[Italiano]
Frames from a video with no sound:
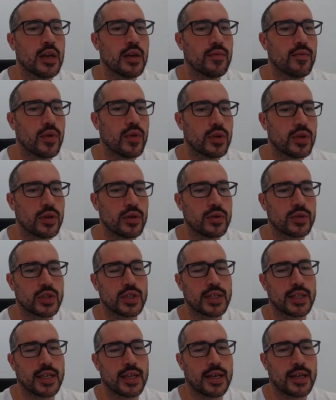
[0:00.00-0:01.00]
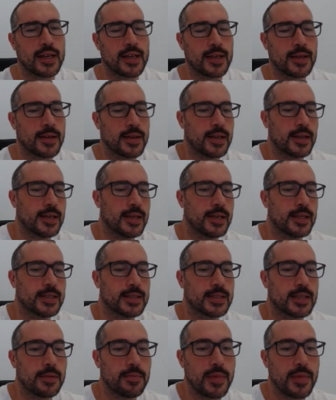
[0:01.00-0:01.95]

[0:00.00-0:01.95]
vogliono cercare, e se il